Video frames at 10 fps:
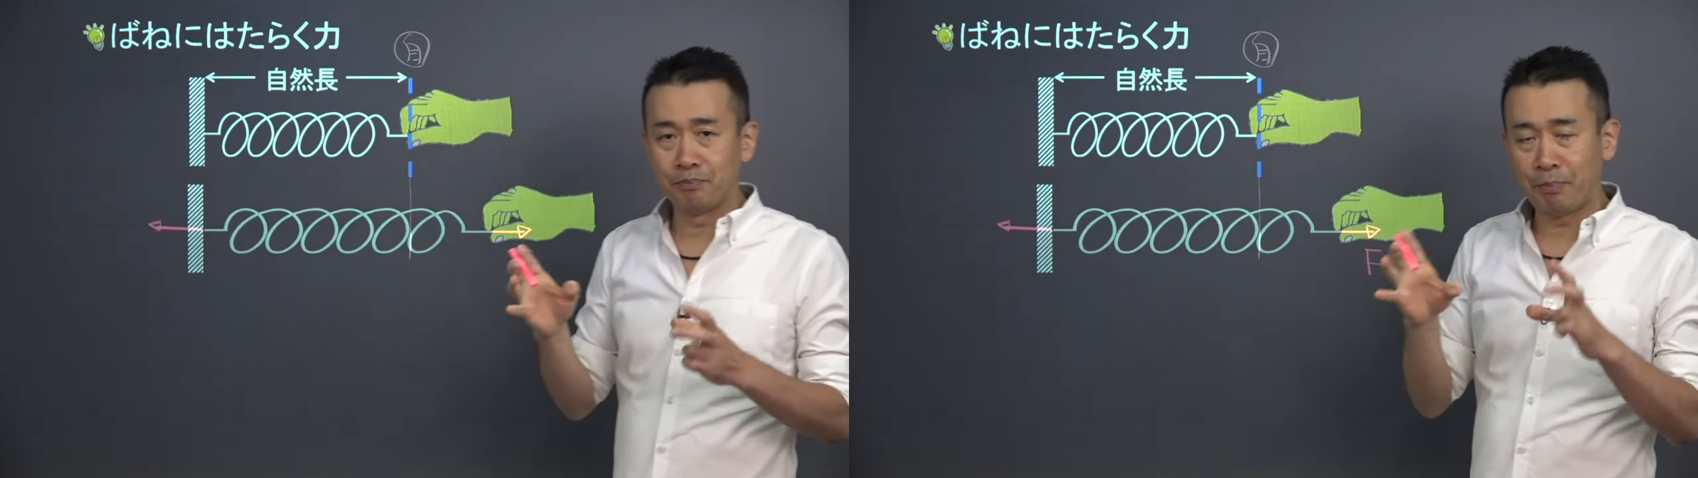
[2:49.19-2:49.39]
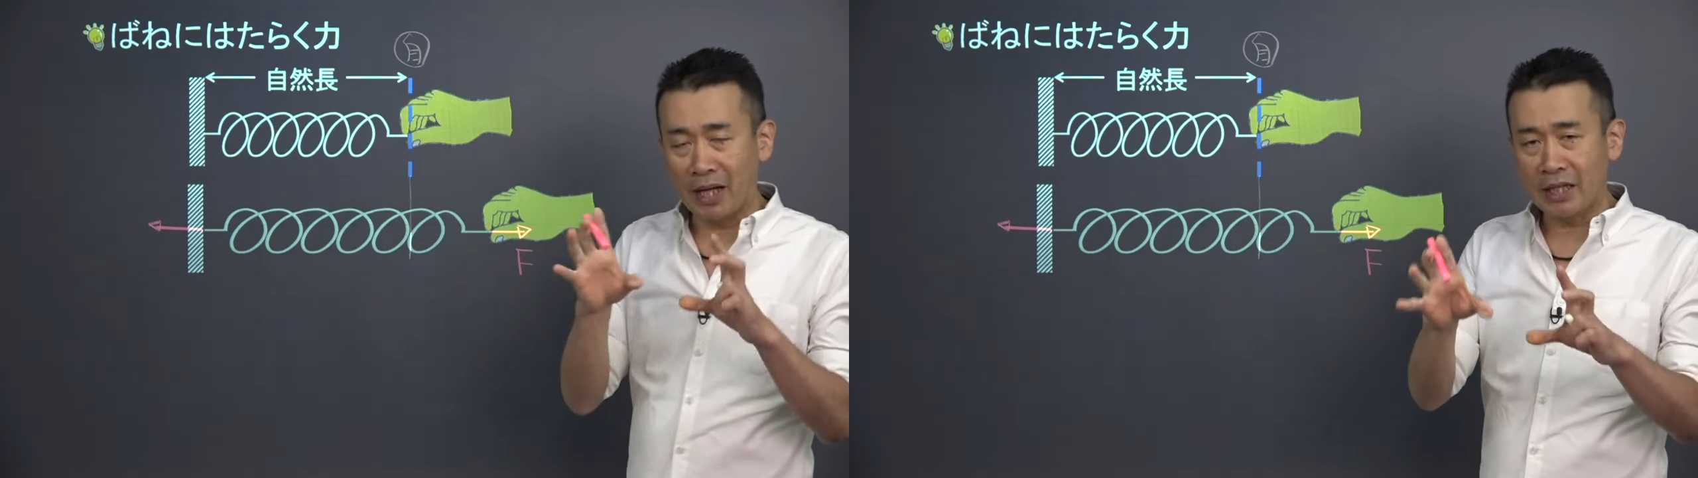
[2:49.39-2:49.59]

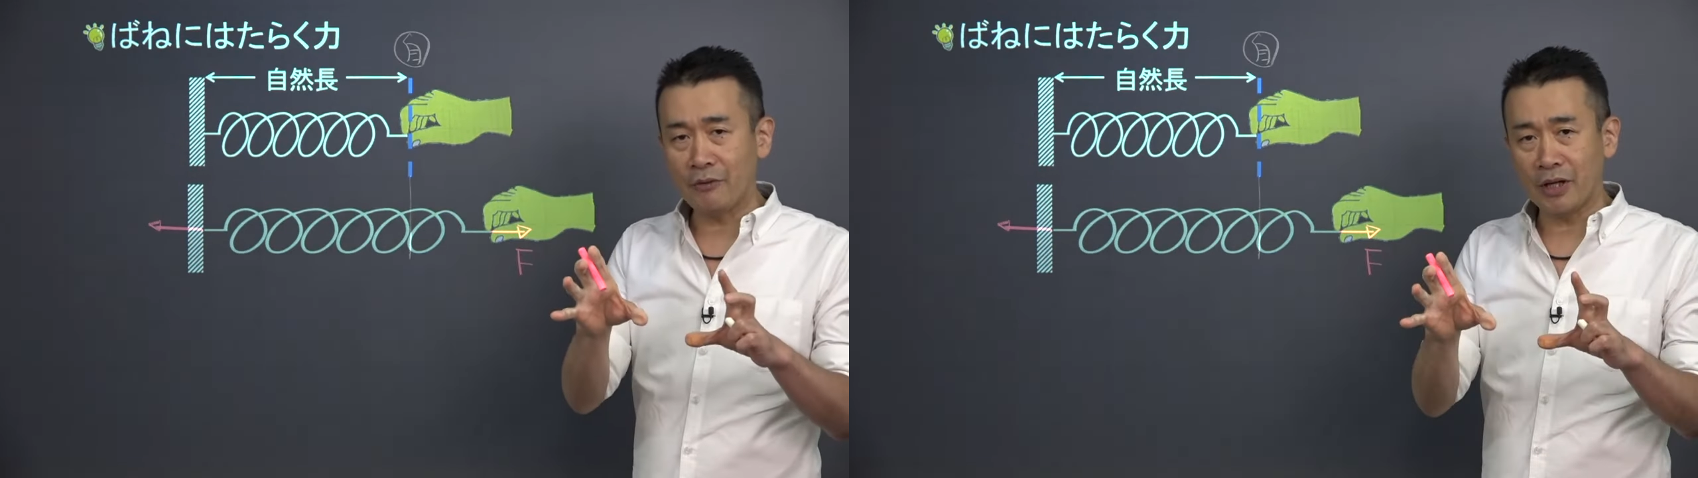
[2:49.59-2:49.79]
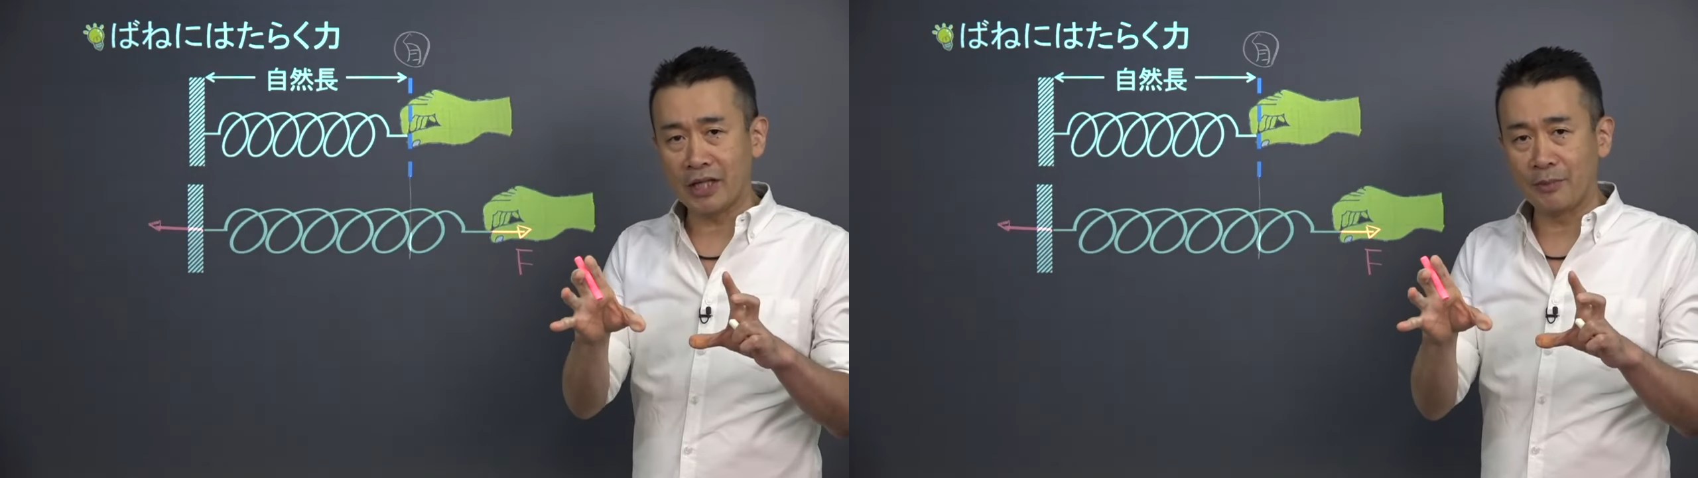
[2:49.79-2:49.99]
バネ
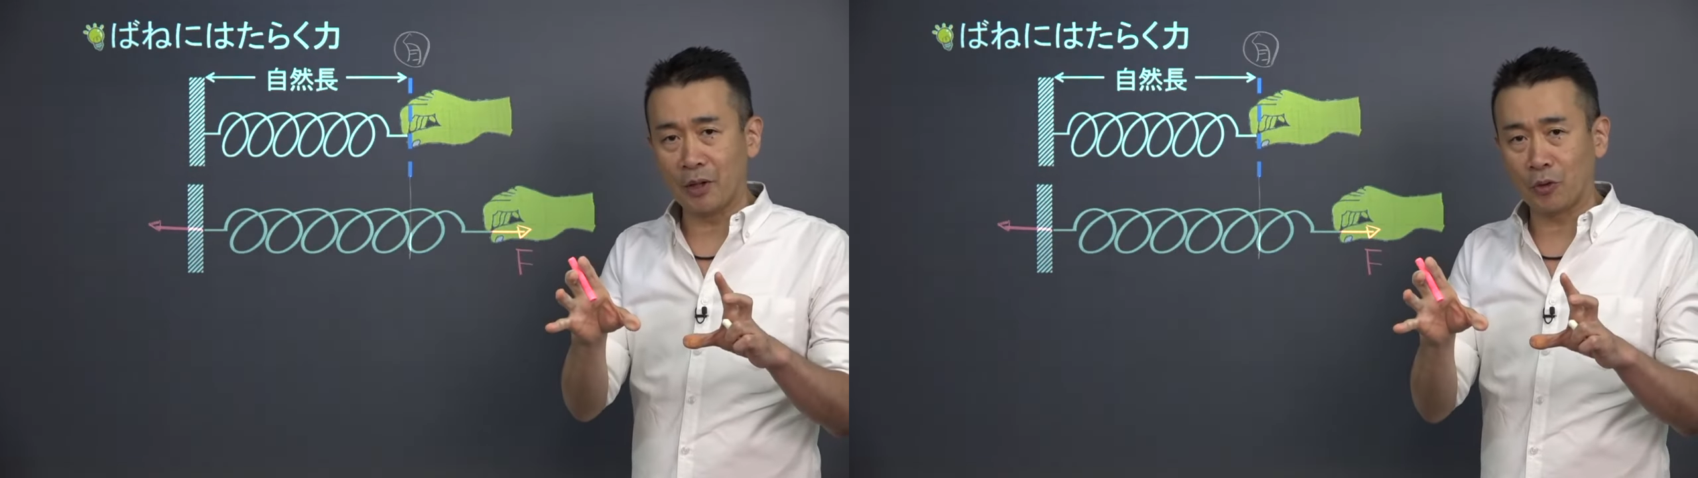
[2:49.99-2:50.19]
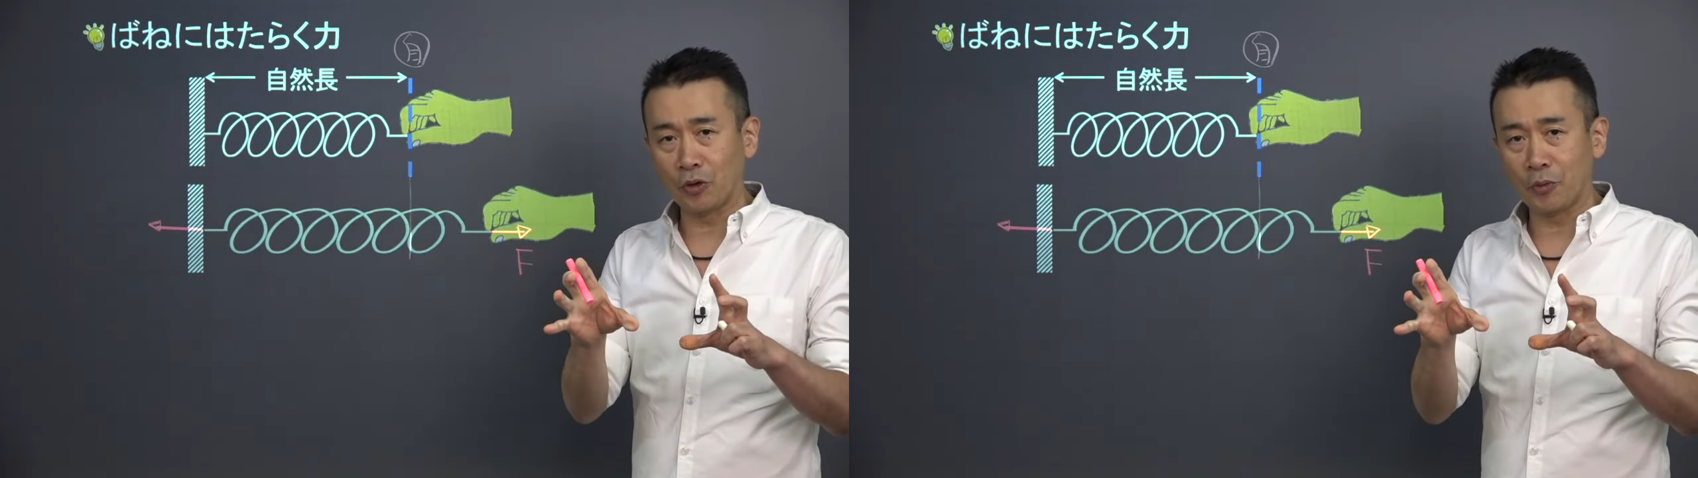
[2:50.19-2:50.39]
は
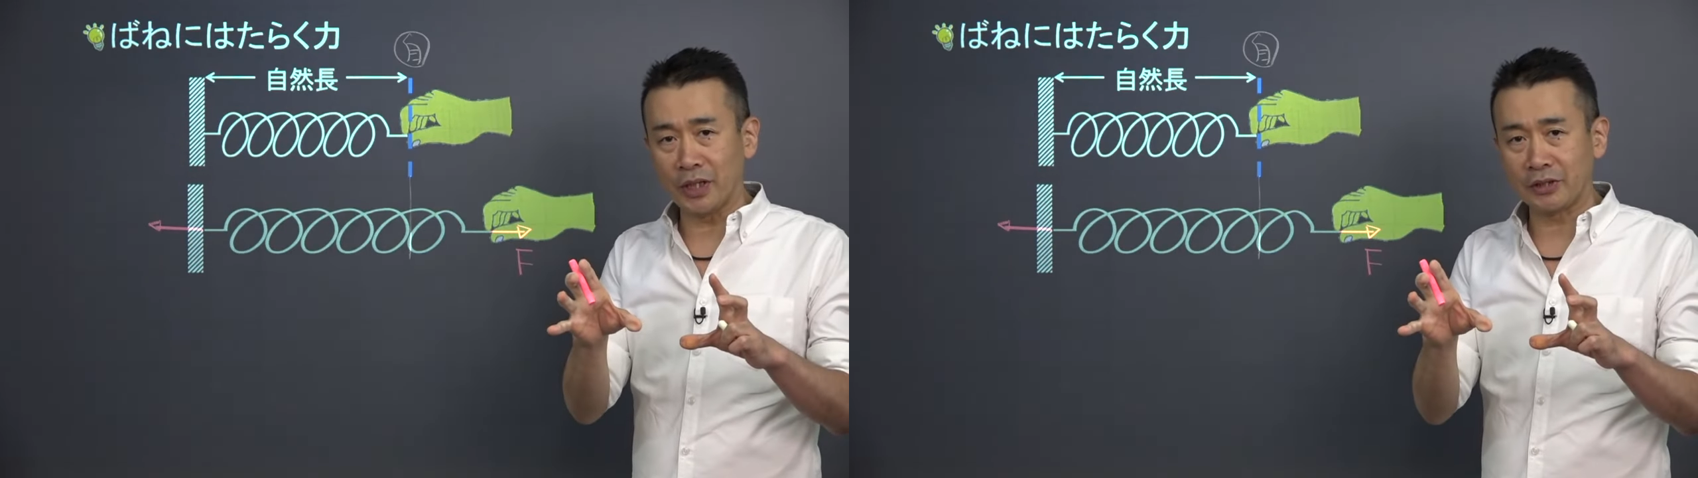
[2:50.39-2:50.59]
今この場